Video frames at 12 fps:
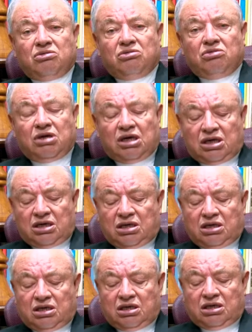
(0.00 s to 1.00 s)
una
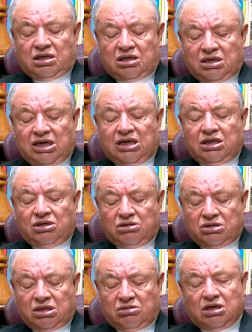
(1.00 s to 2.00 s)

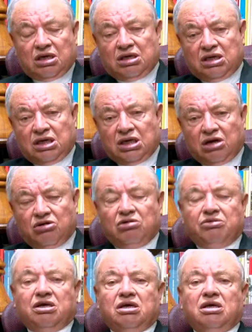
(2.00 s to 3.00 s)
religiosa, allí en
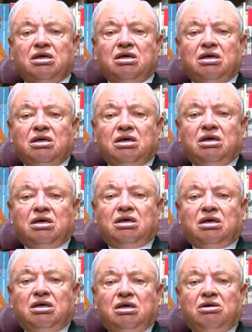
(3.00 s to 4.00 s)
Cracovia,
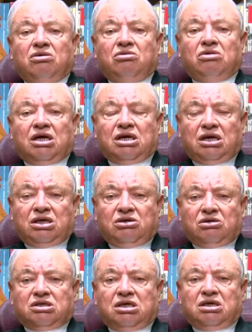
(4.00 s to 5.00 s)
una
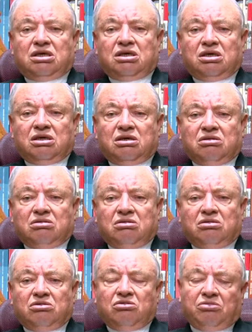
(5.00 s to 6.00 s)
religiosa
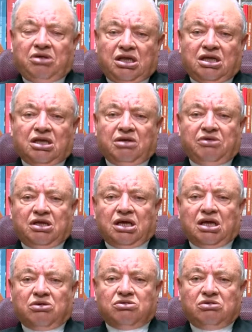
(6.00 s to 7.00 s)
humilde también de
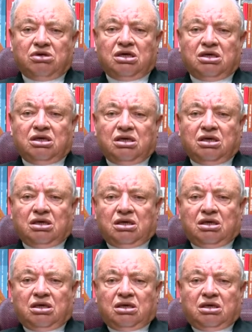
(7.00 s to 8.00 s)
clausura,
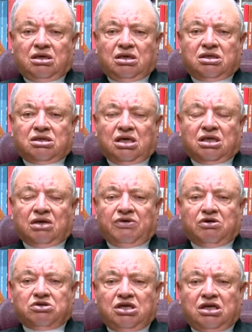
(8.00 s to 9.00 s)
Santa
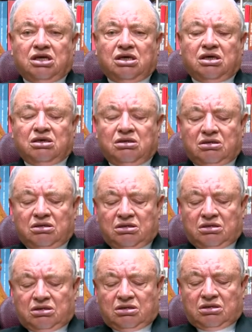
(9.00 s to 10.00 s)
Faustina,
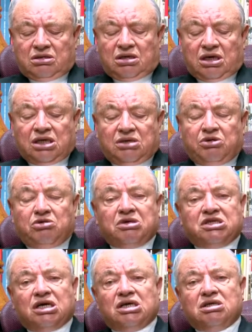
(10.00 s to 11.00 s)
recibió un
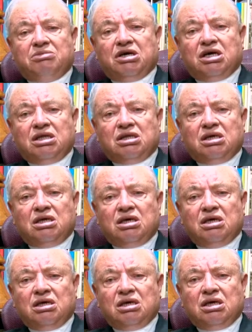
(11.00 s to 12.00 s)
mensaje semejante,
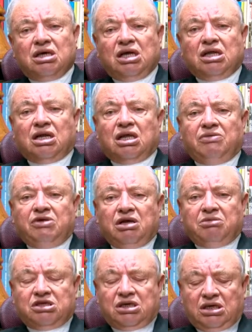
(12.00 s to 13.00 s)
el de la Divina
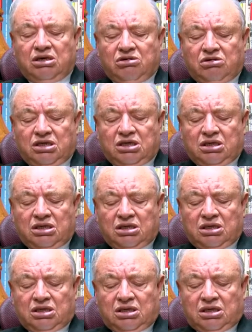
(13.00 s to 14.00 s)
Misericordia.
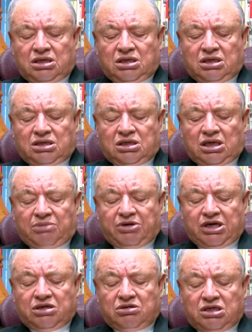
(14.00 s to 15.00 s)
Se le
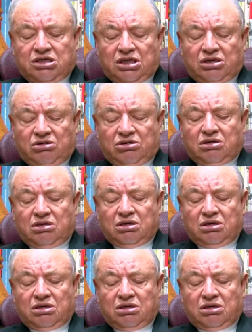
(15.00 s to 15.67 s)
apareció el Señor